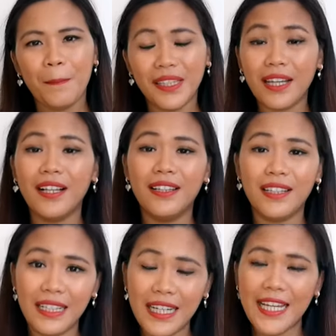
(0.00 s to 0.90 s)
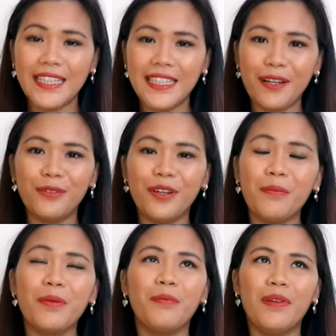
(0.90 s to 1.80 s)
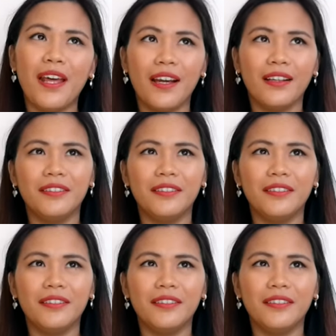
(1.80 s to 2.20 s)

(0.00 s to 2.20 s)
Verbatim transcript: matagal rin na hindi ako nakapag-vlog.